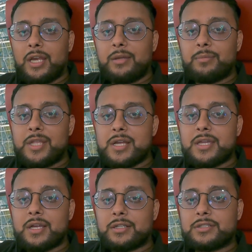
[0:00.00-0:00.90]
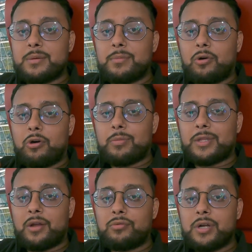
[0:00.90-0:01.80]
दिल्ली में जाके कस्टम का और
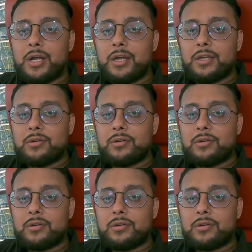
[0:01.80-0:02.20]
बताऊंगा